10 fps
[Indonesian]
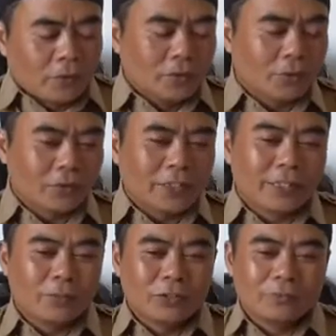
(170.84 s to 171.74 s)
Untuk
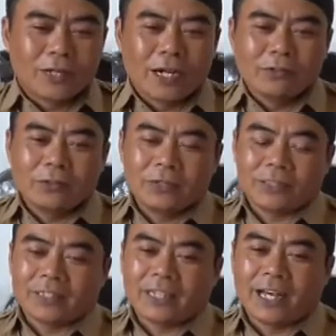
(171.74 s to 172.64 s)
Desa Bojong Manggu
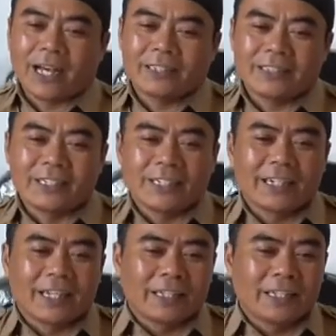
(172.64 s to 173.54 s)
setelah hasil
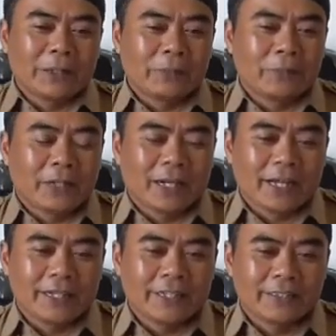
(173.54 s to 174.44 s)
dari
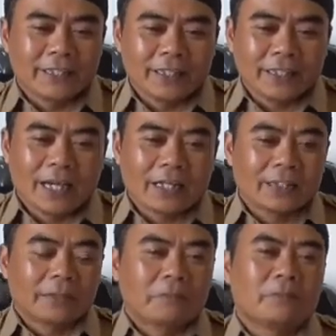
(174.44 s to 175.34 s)
Pilkades serentak
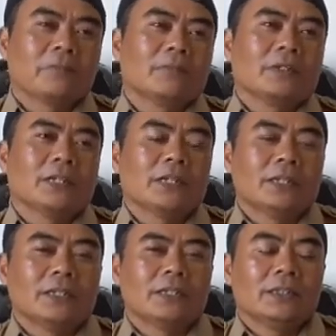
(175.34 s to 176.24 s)

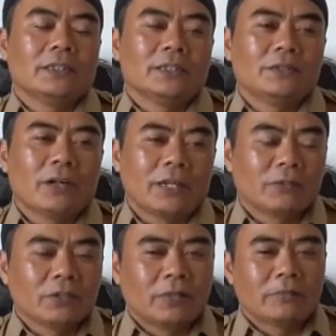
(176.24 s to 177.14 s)
eh,
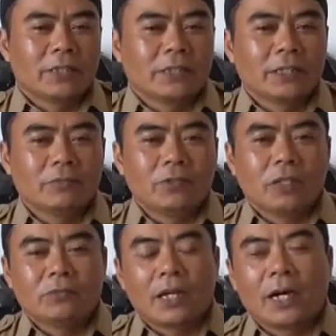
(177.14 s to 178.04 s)
2019 ini
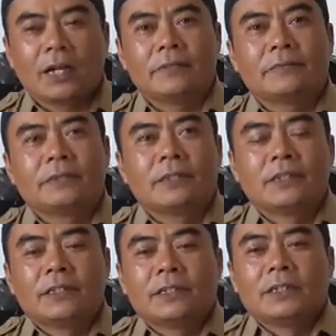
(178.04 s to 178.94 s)
mudah-mudahan
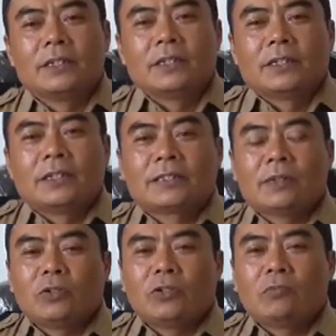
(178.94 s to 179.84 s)

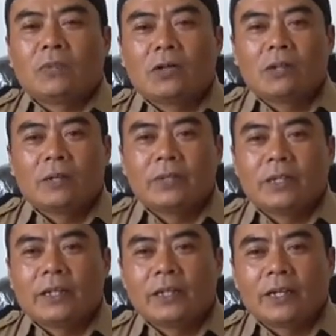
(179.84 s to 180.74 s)
Desa Manggu
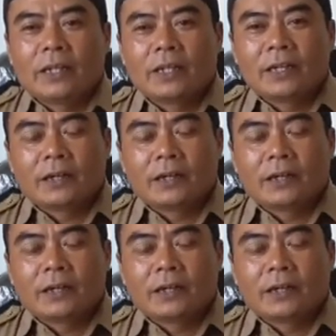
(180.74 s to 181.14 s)
lebih